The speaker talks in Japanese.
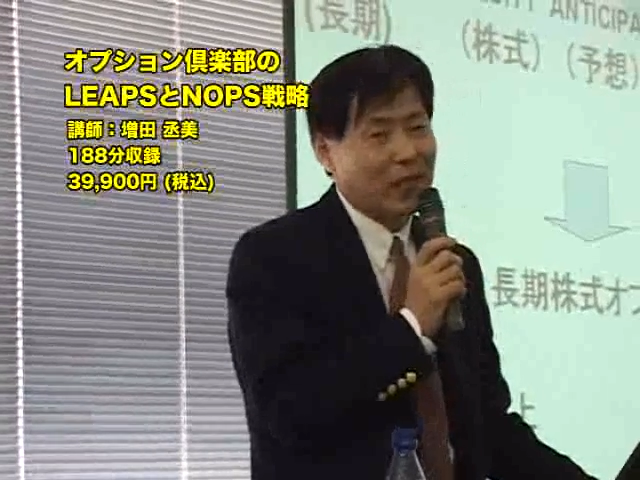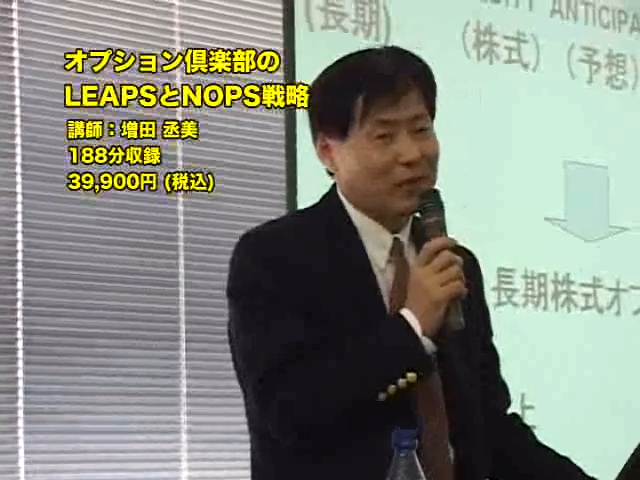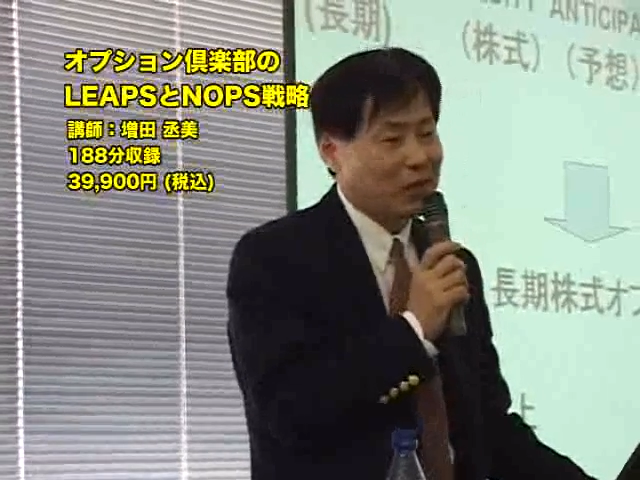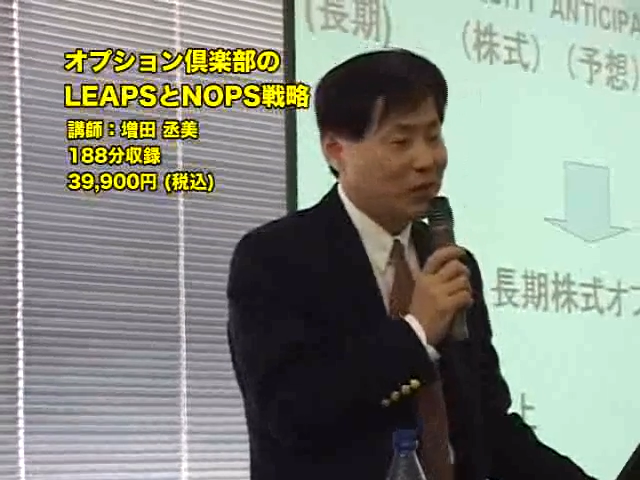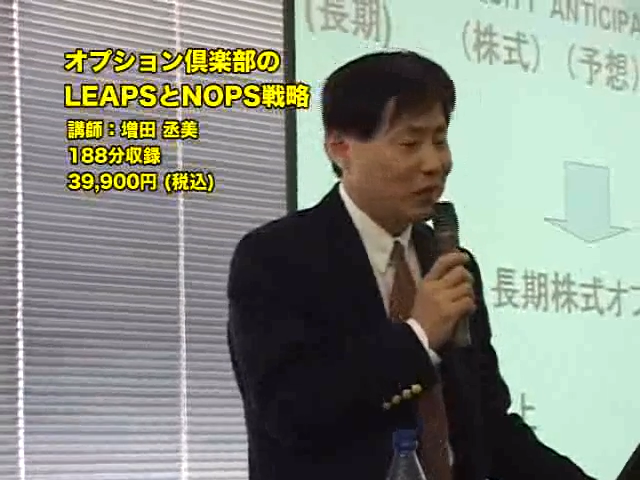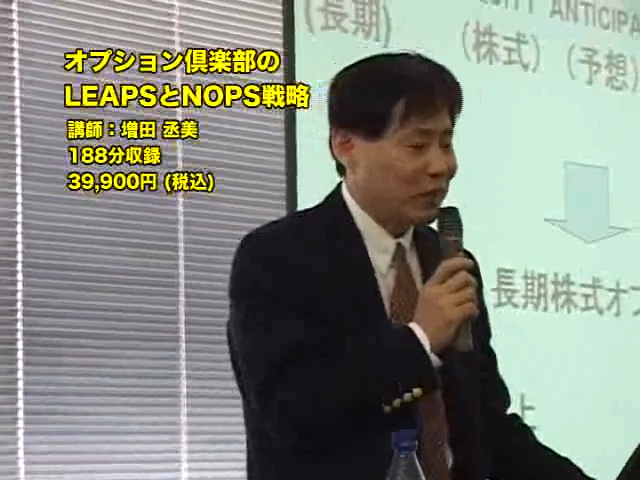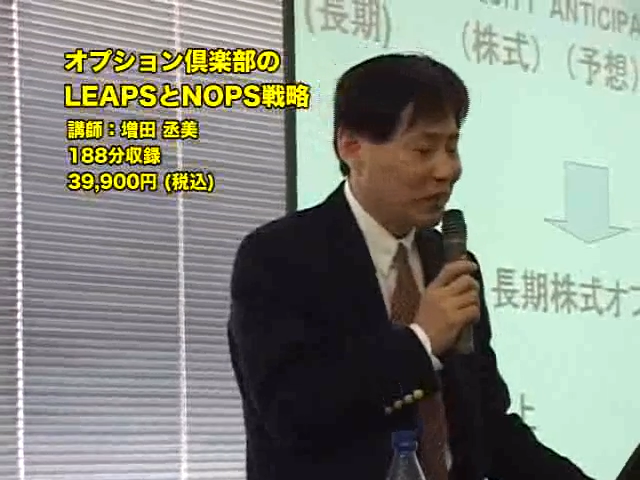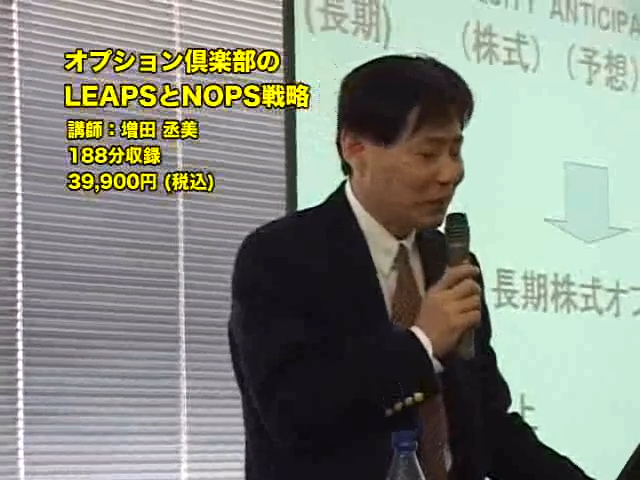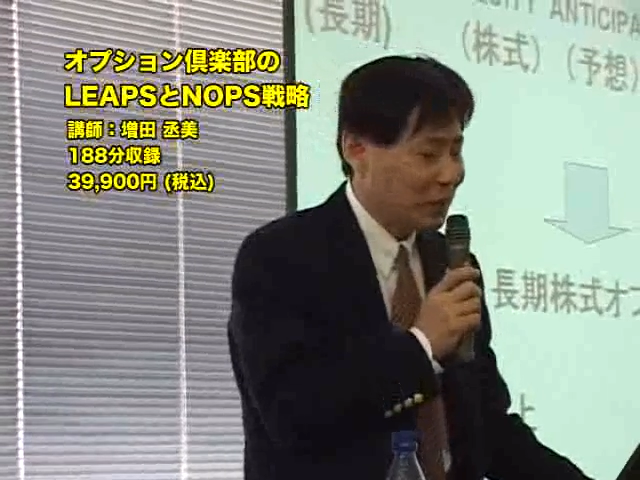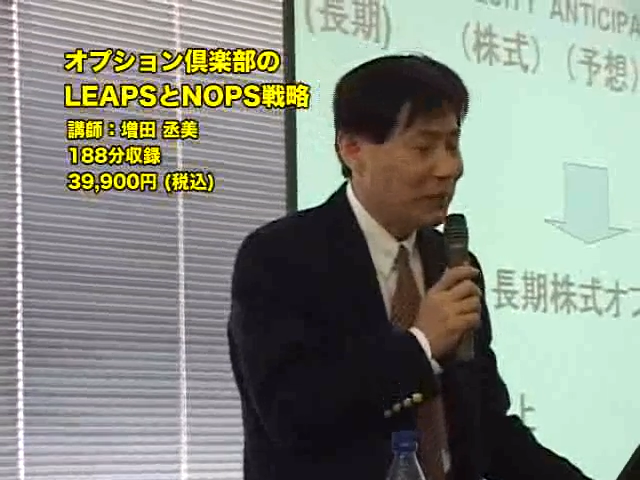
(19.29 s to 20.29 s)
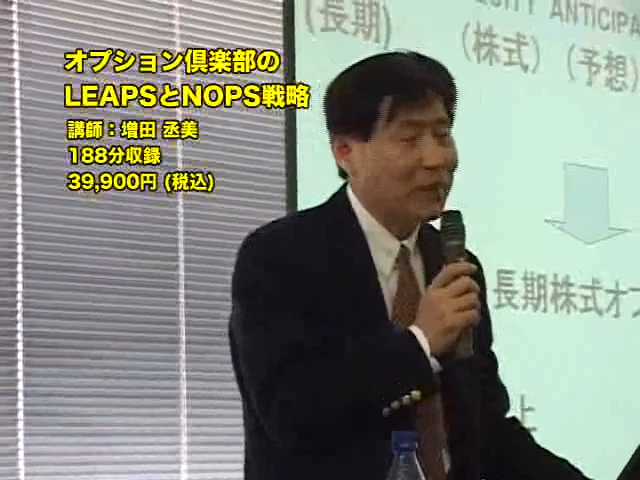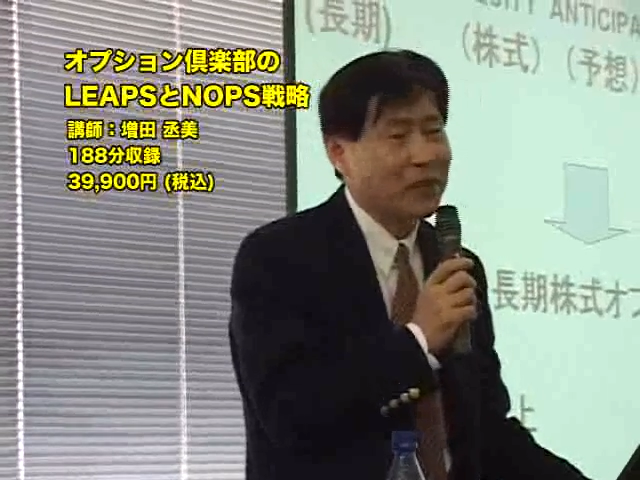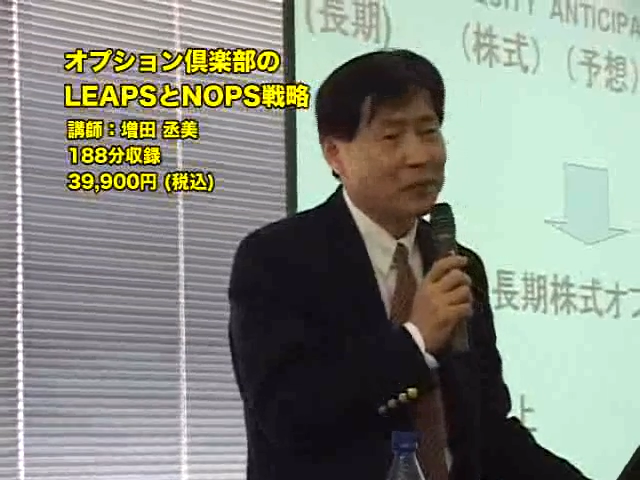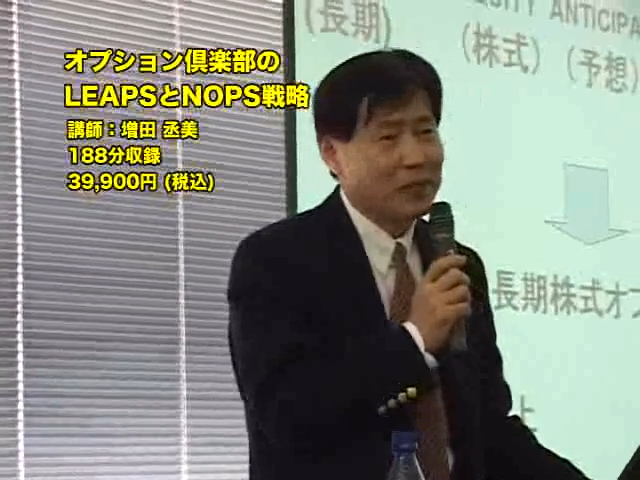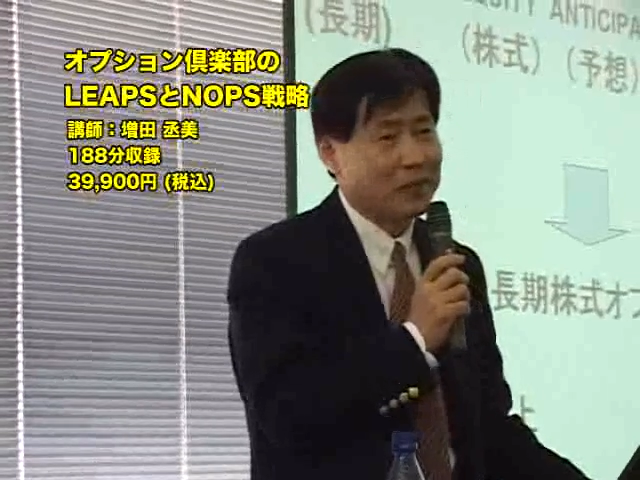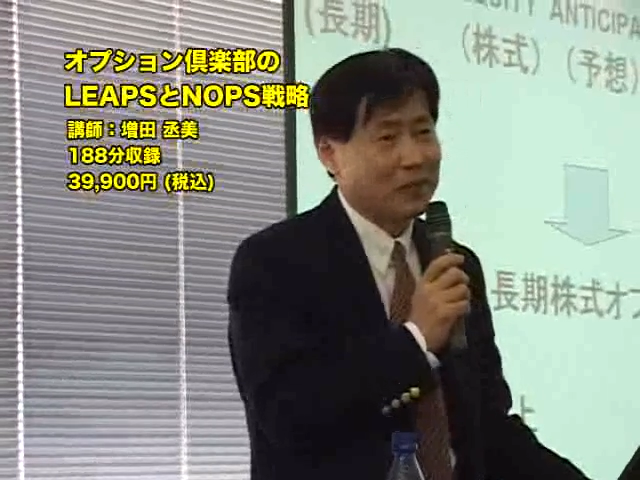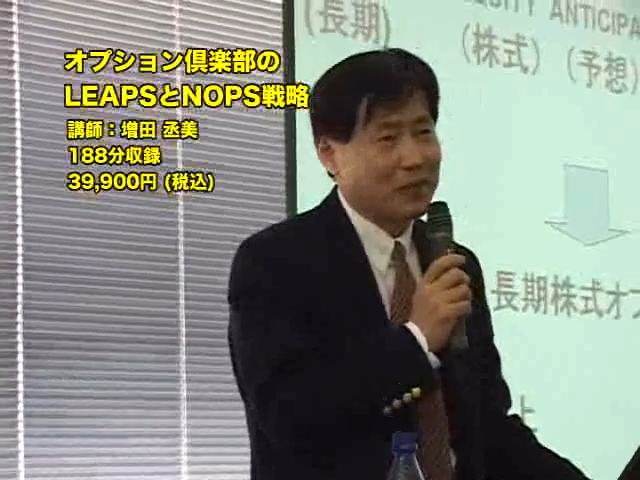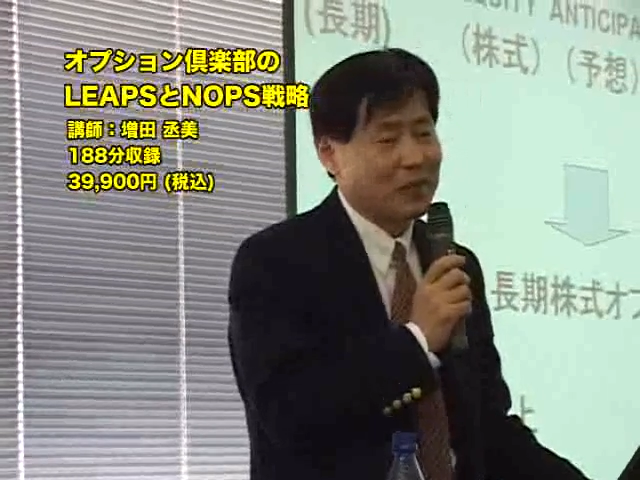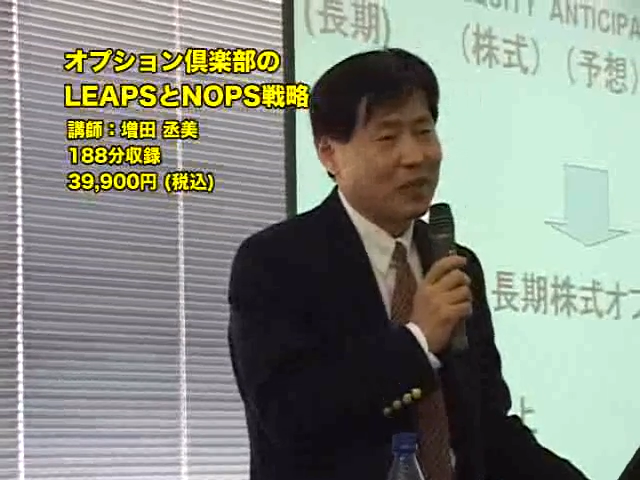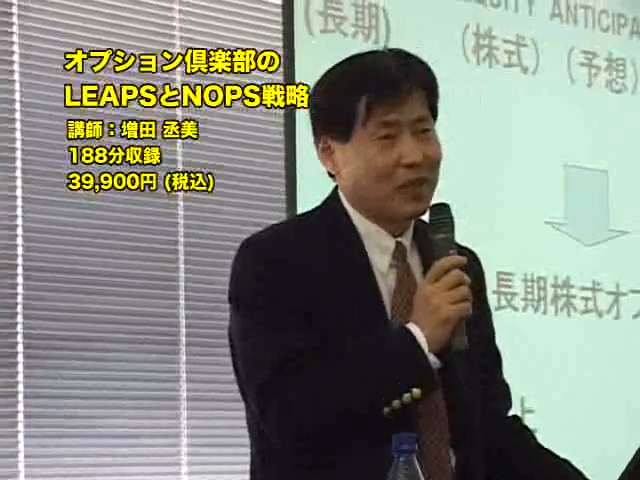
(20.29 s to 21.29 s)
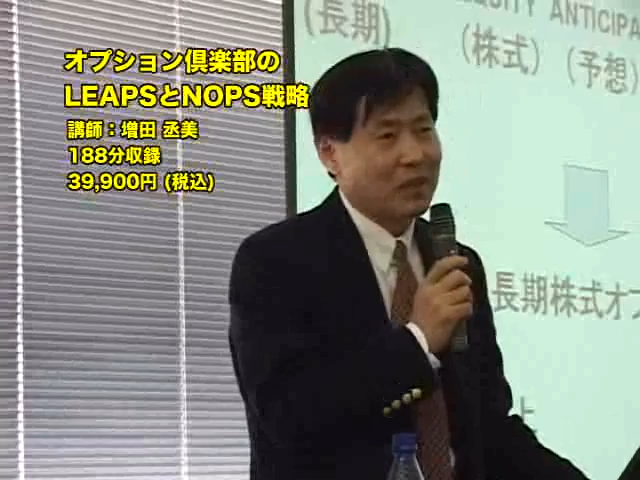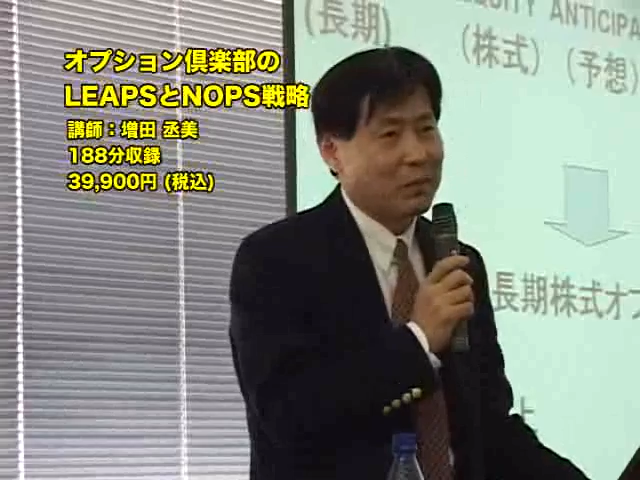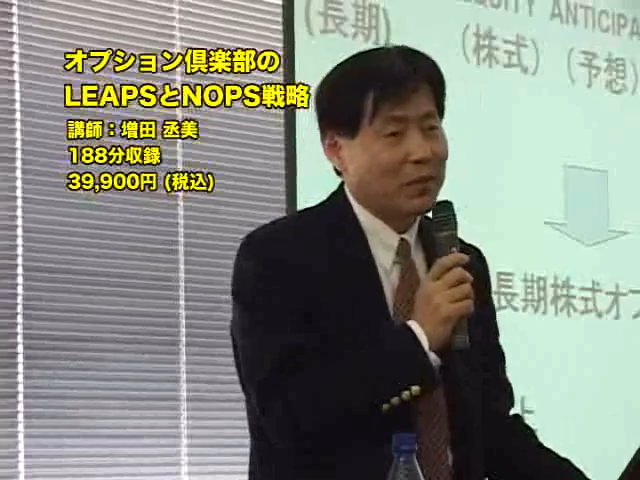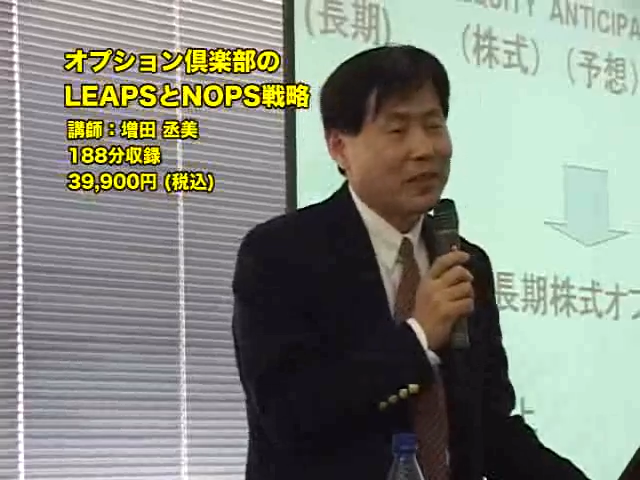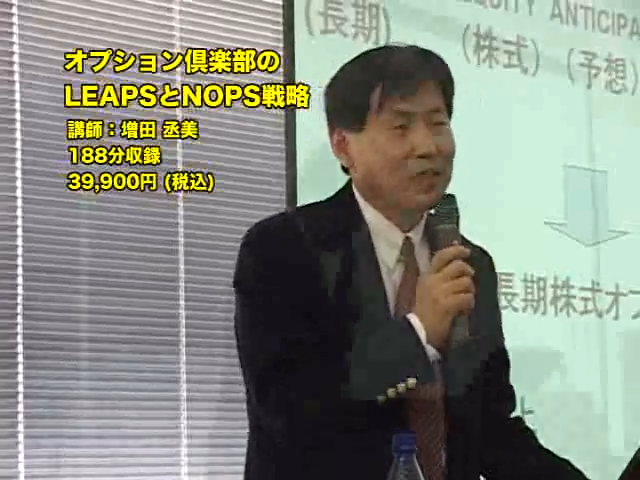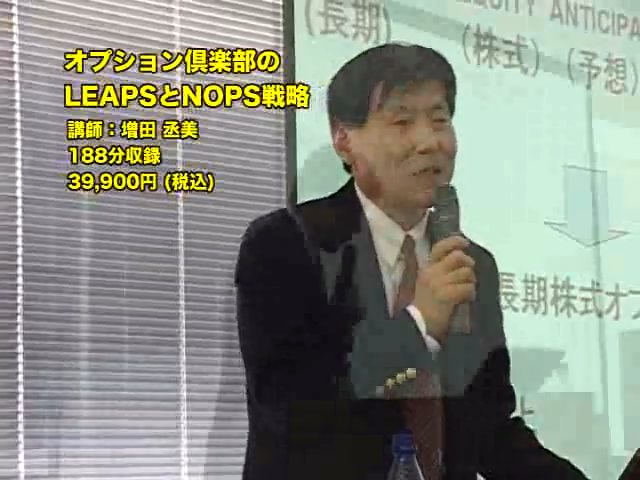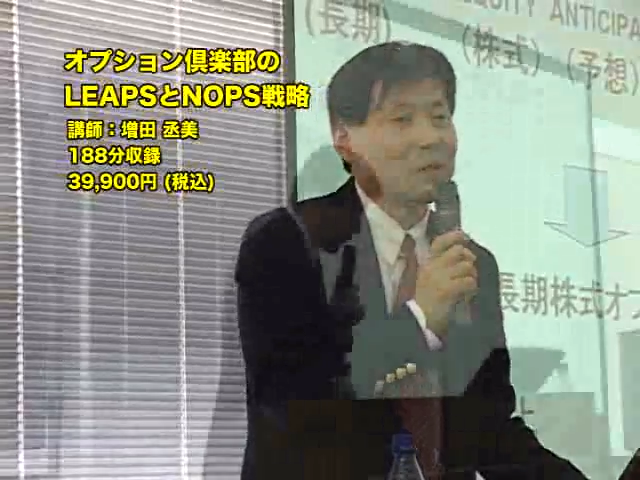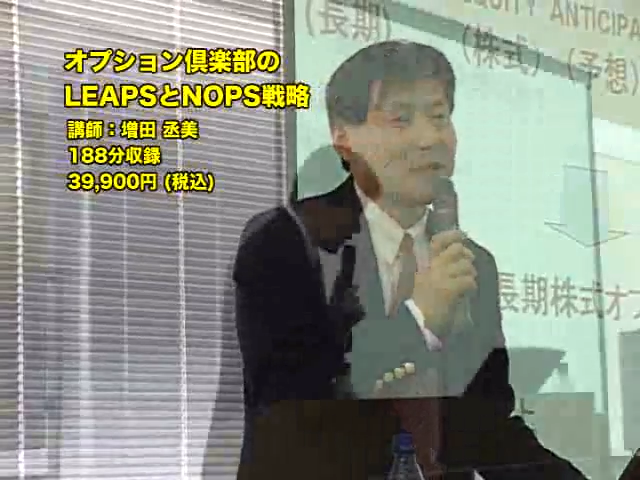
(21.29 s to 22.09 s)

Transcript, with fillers: あのー、回ってます回ってき